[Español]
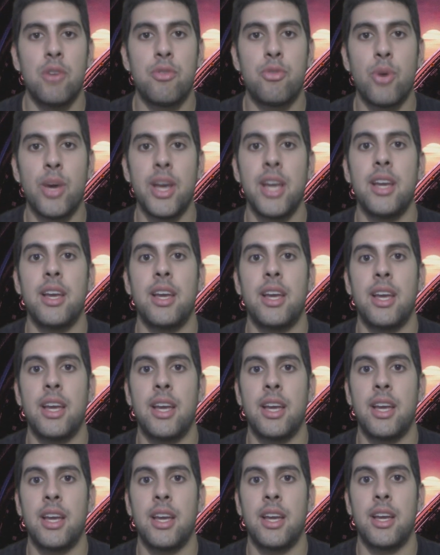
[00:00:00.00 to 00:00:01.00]
fue
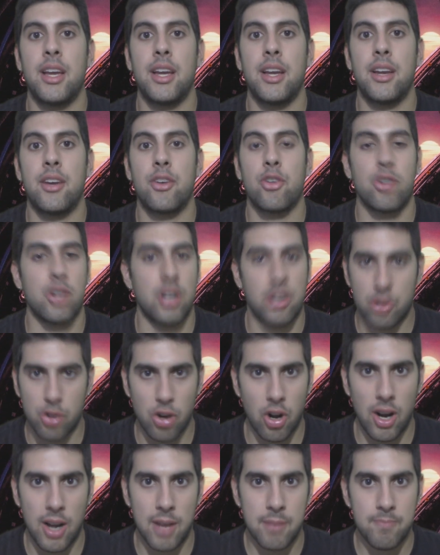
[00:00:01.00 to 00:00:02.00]
eh, Rock and
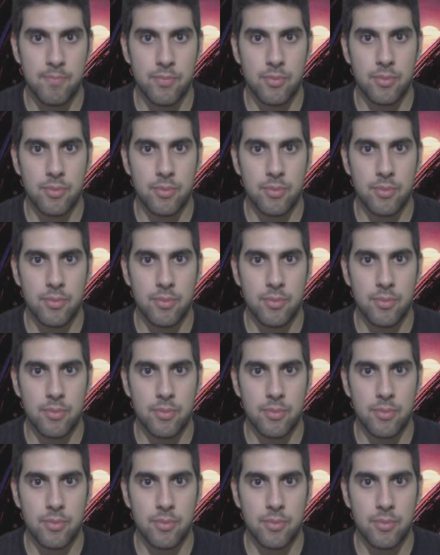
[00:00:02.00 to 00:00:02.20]
Roll.